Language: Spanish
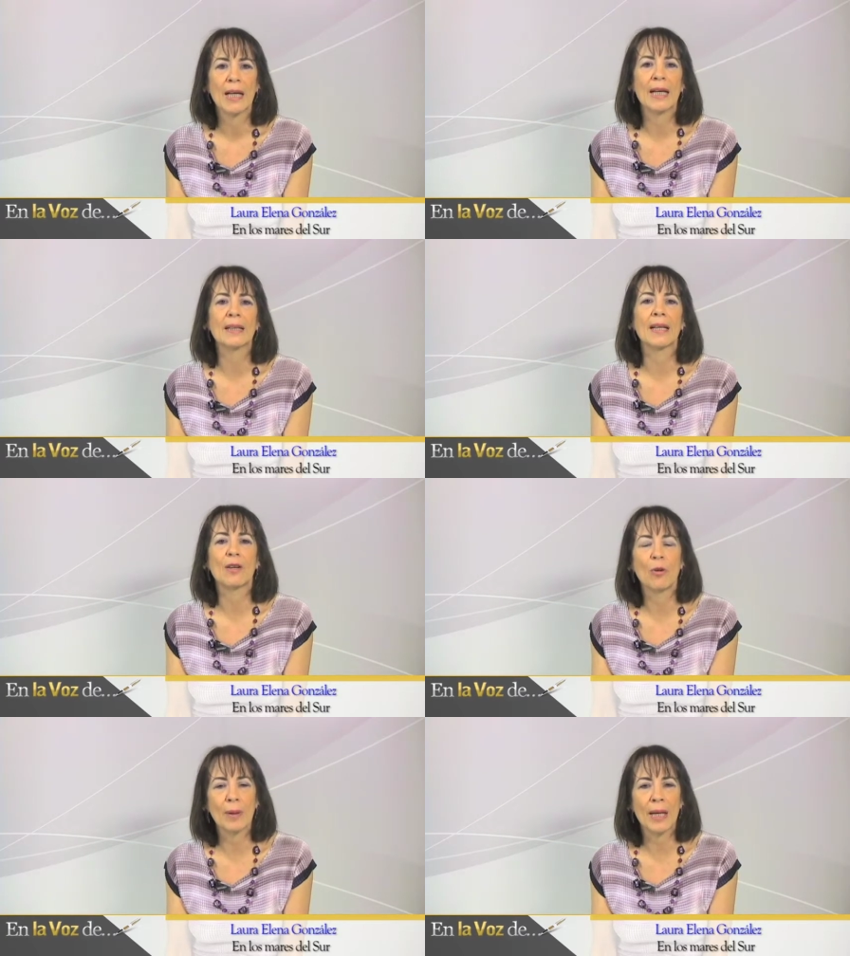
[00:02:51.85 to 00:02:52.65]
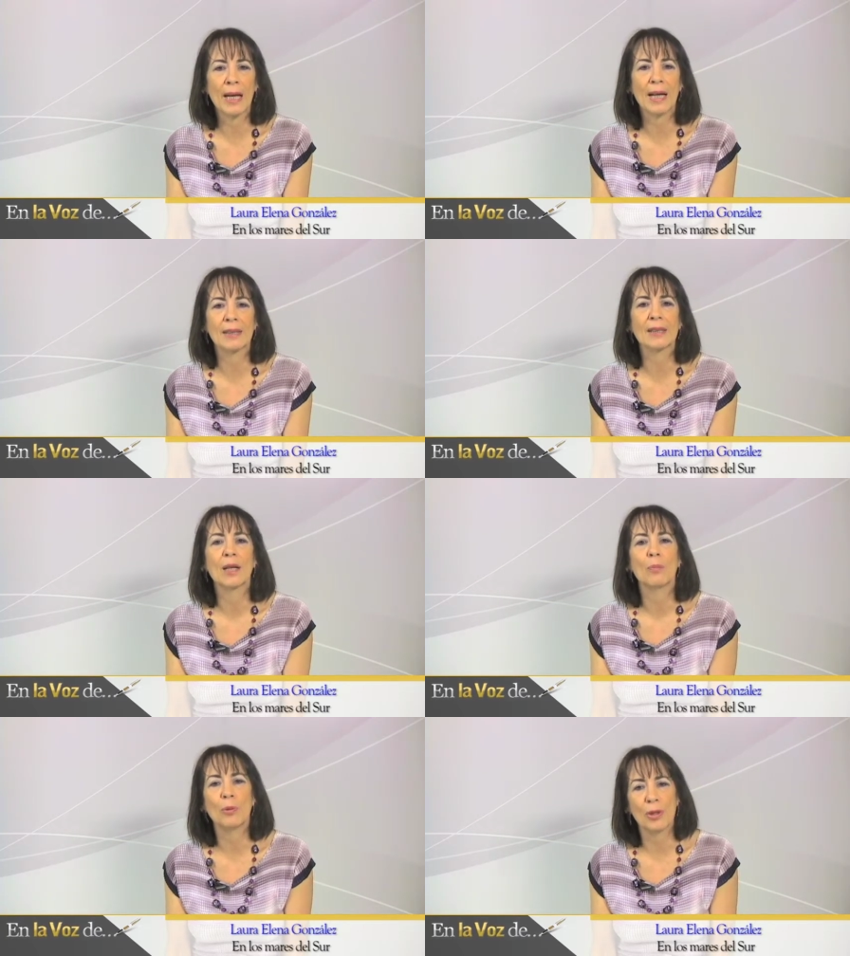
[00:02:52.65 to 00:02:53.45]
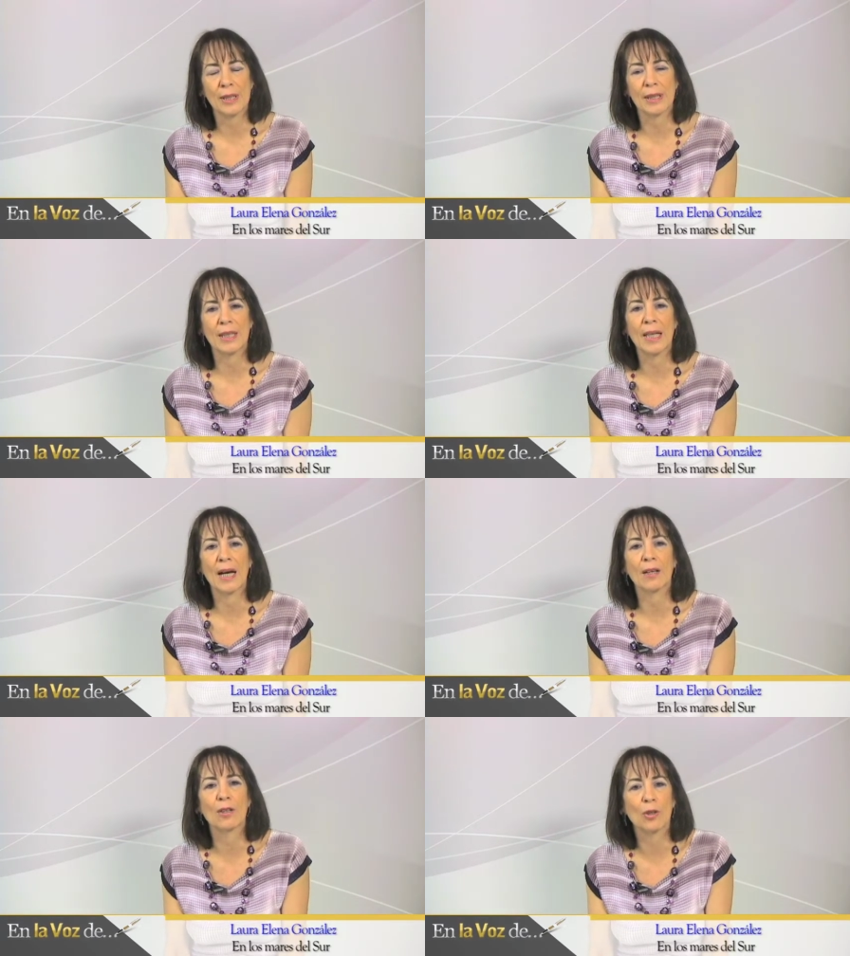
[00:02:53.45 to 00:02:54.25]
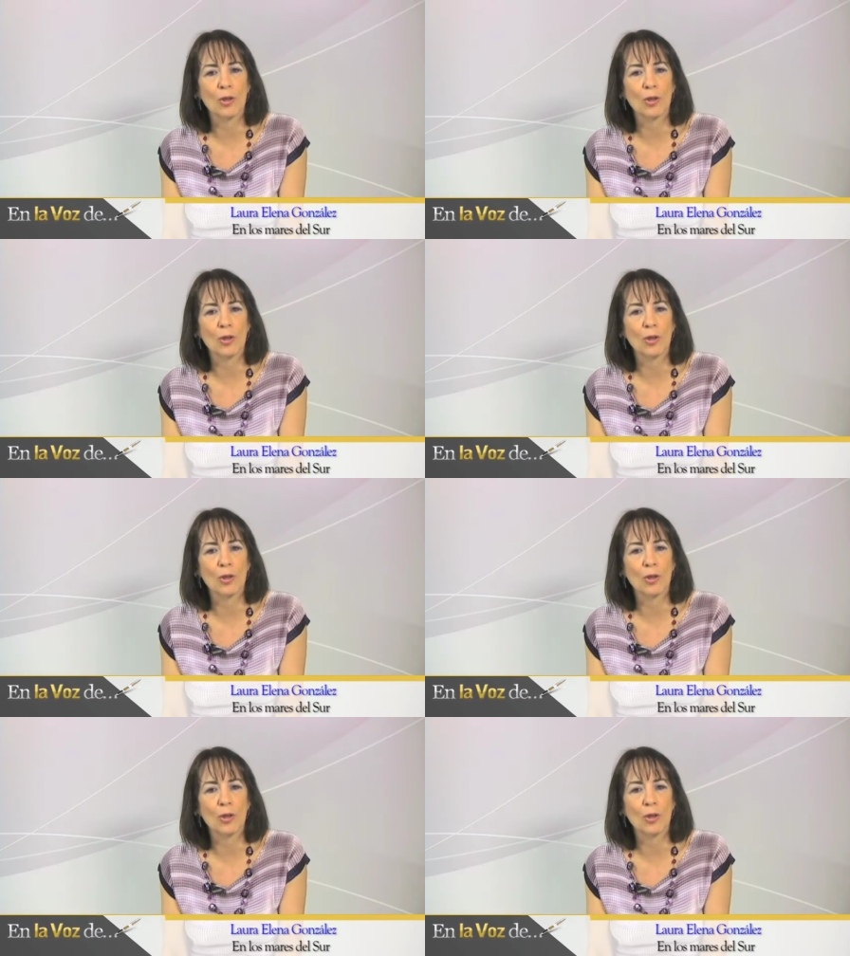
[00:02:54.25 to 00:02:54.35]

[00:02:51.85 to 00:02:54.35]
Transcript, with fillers: entre novelas, poesía,